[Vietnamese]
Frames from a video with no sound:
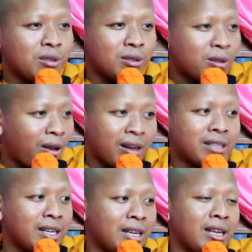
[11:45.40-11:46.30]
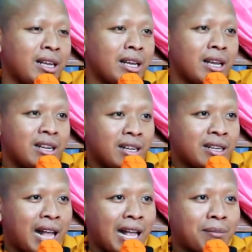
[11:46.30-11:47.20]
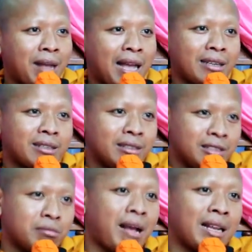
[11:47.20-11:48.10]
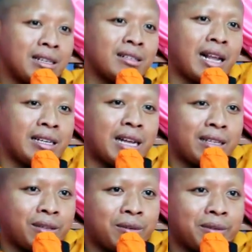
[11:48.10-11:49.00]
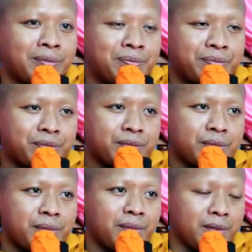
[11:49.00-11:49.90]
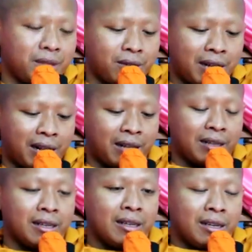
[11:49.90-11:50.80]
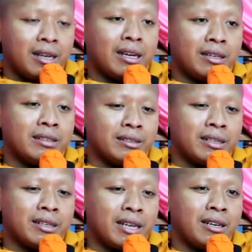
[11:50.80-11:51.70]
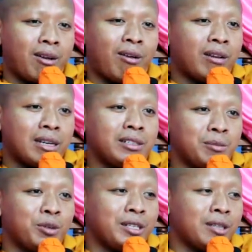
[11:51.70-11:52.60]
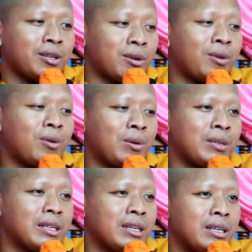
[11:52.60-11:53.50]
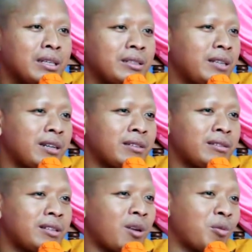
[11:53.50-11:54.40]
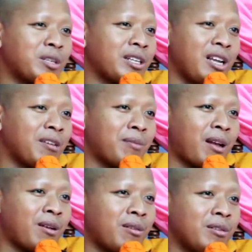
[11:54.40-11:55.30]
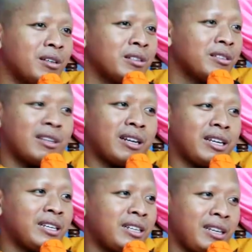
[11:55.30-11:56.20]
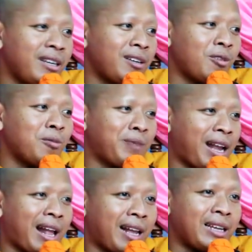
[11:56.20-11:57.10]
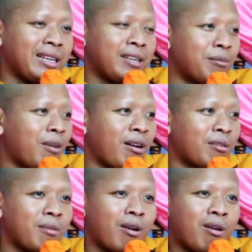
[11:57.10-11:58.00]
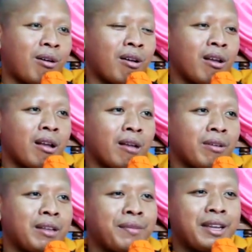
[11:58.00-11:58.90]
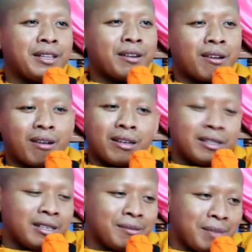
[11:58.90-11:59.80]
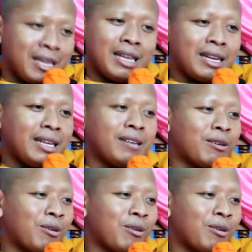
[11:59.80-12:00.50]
từ to kia nâng cá bàn khơi chú ba nơi xa chặt thổ còn nè anh nói là đây lọ nơi môi dương rồi hốt dân sẽ rút sẽ đây máu sẽ rây riêng rụp cài rồi bo vây từng ó để dương miết đấy có